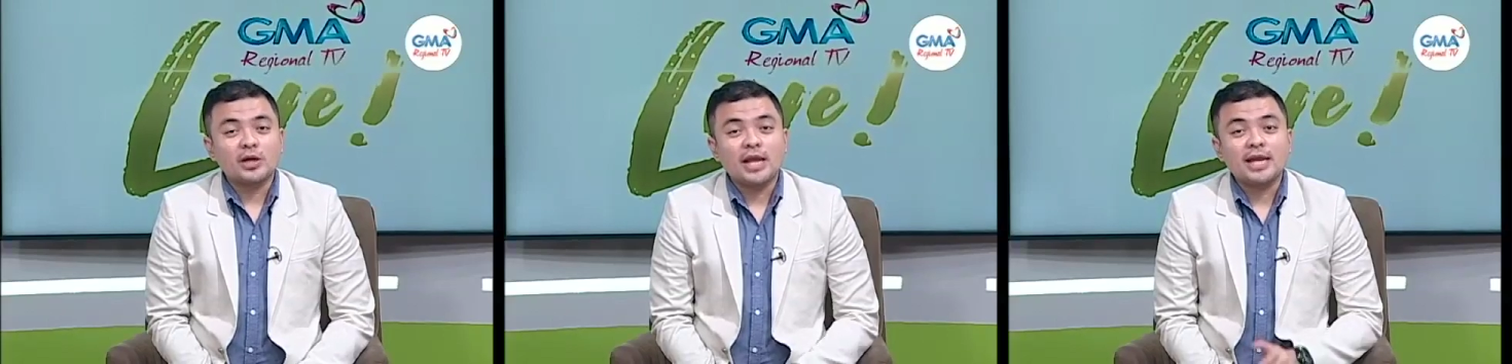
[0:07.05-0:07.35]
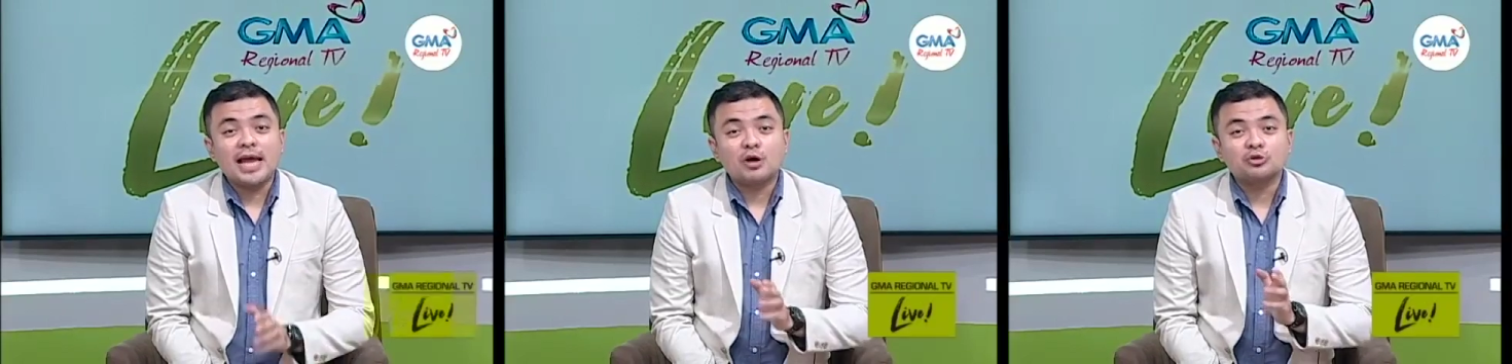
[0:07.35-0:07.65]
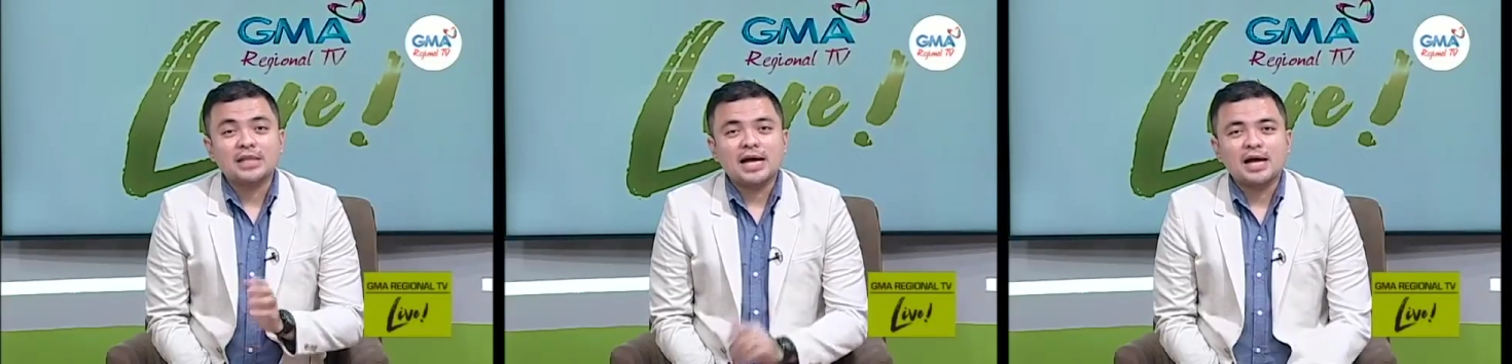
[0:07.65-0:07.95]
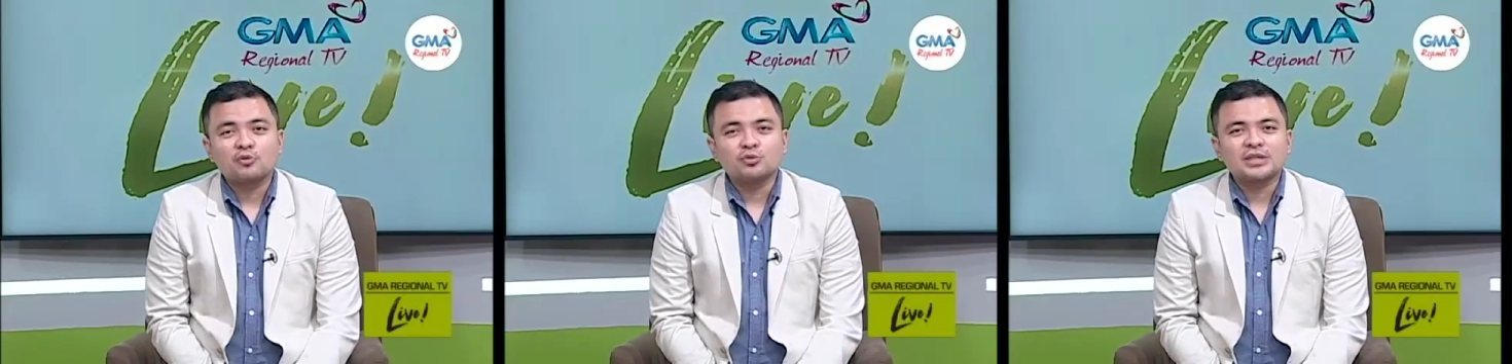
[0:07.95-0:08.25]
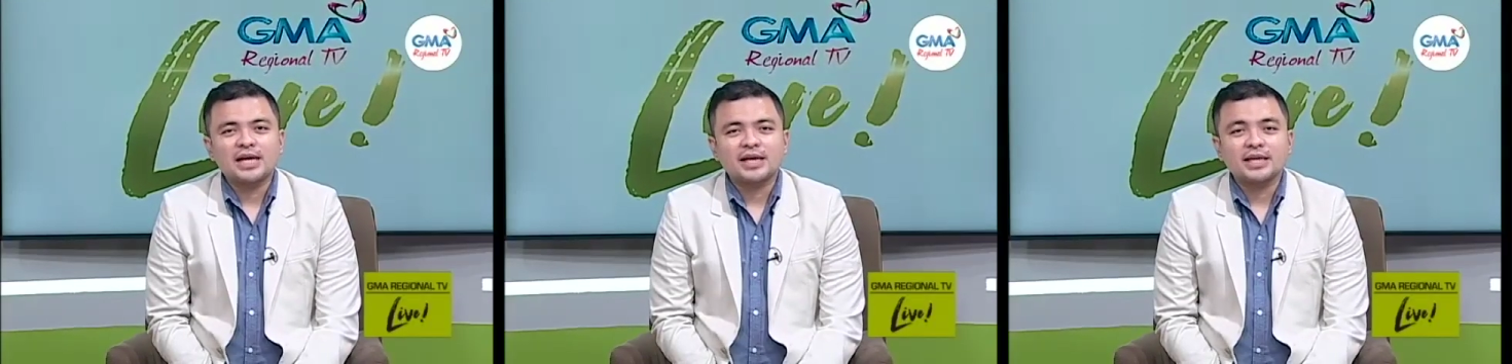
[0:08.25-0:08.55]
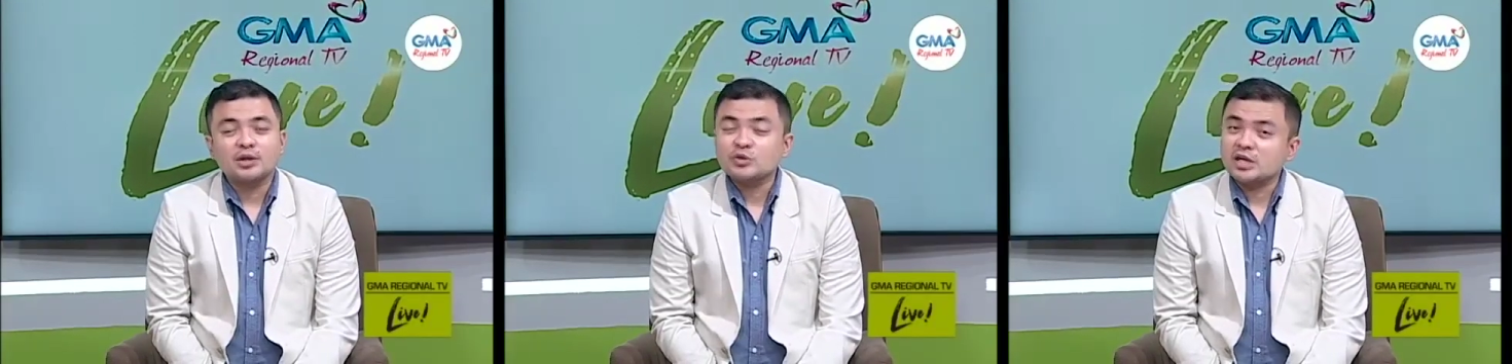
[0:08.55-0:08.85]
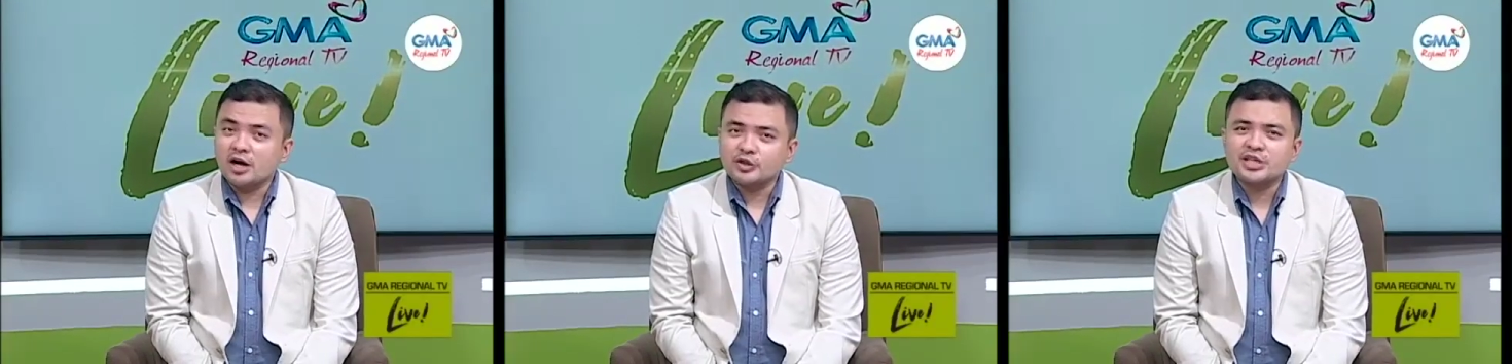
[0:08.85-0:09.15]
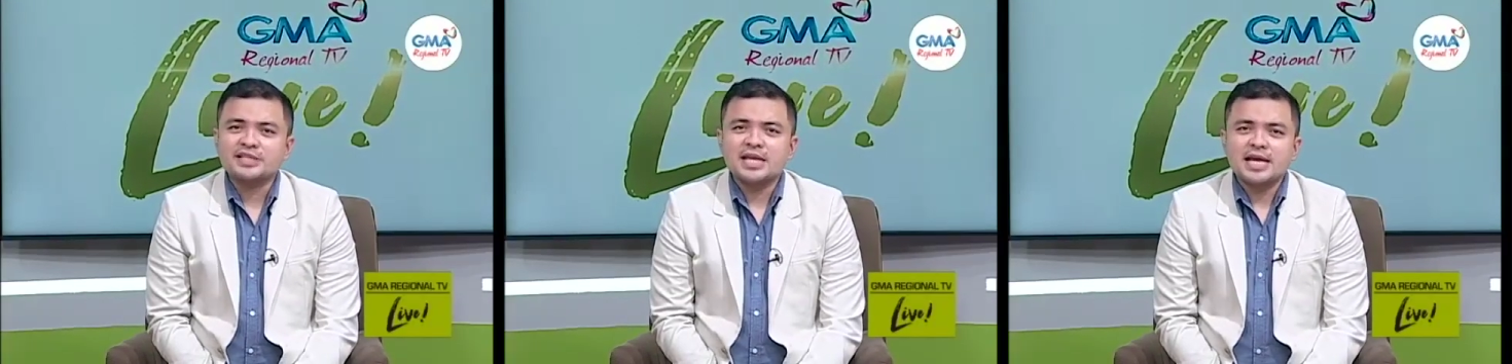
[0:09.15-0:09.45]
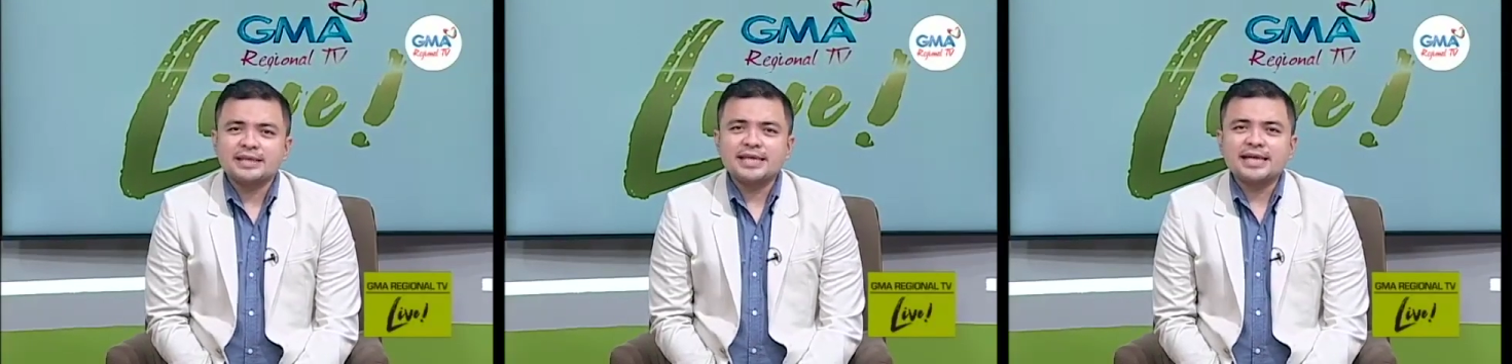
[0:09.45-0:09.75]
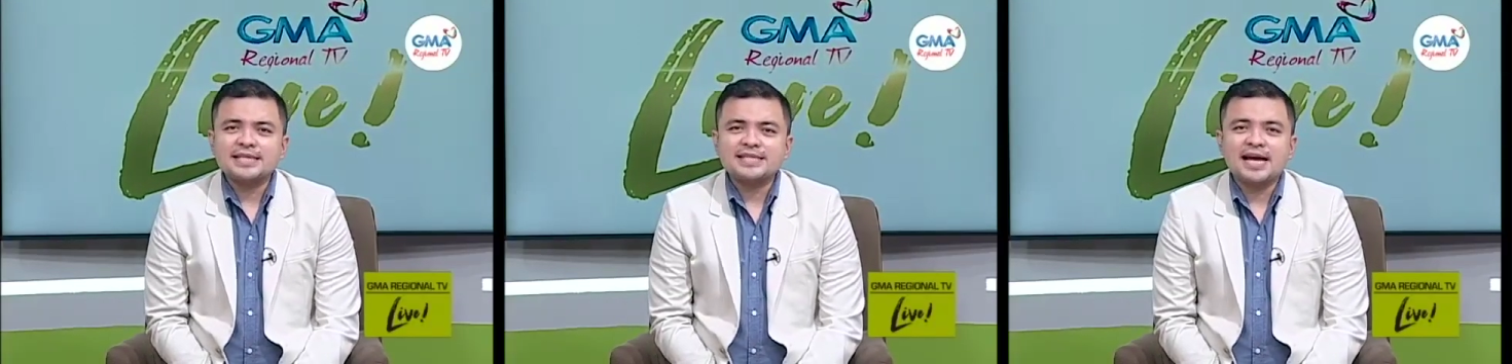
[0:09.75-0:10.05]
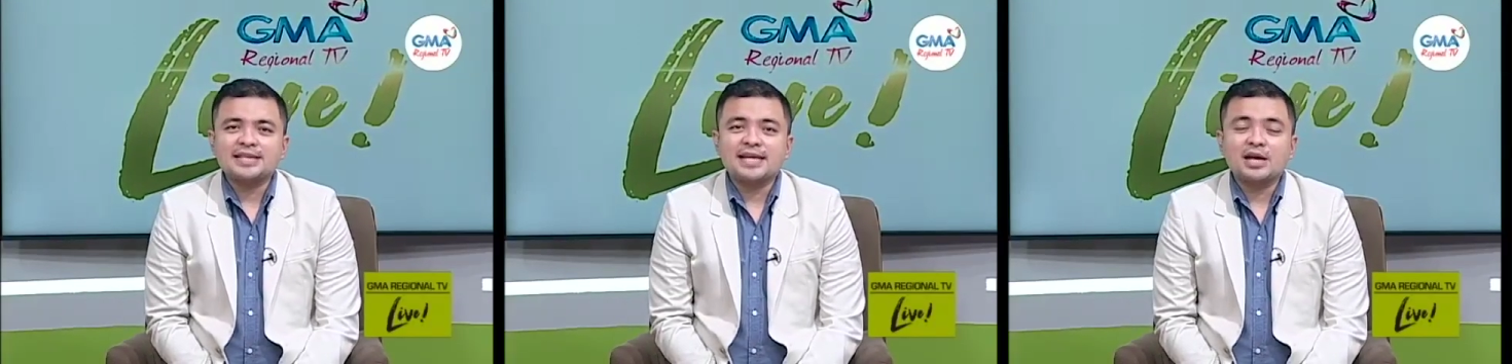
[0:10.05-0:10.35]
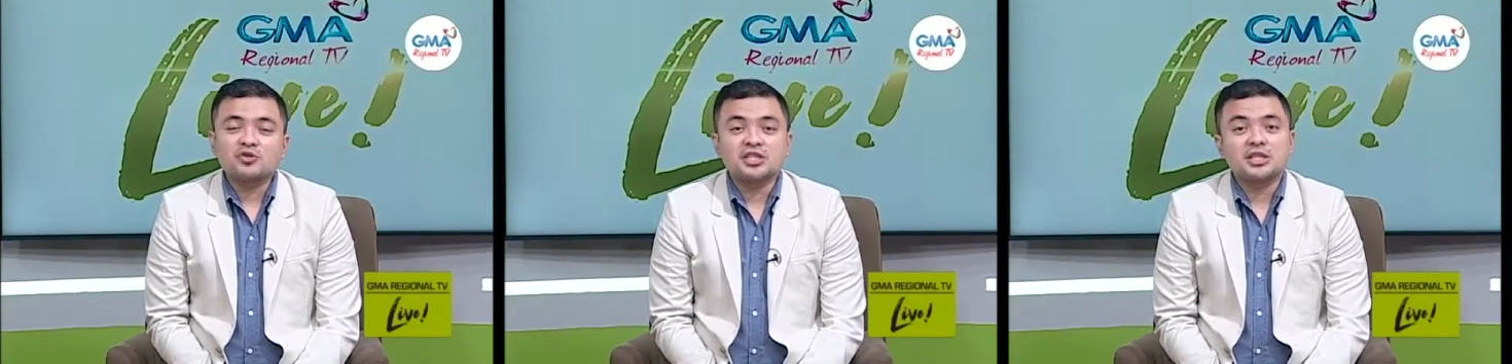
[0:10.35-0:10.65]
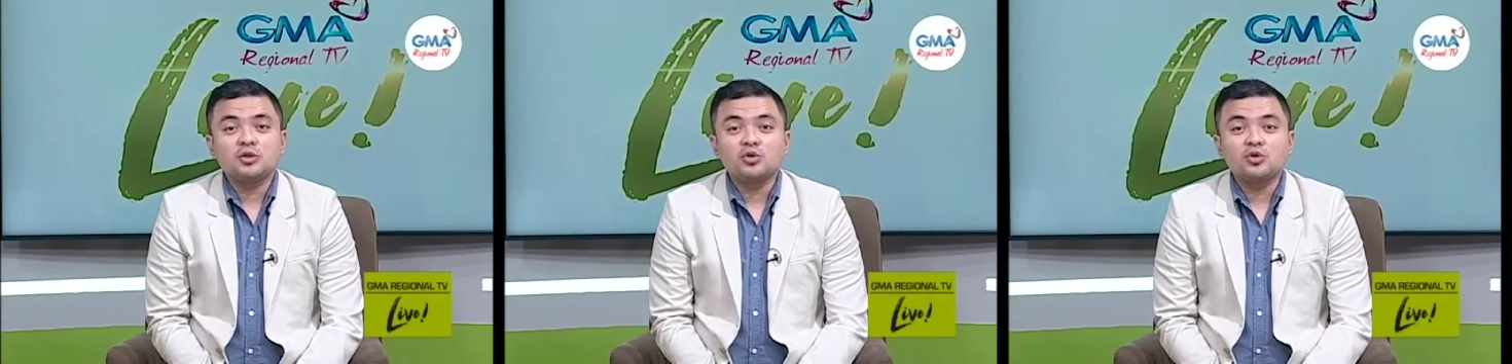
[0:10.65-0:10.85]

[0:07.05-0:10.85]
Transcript: ila-ilahon ta karong butaga kini artist gikan sa Danao City.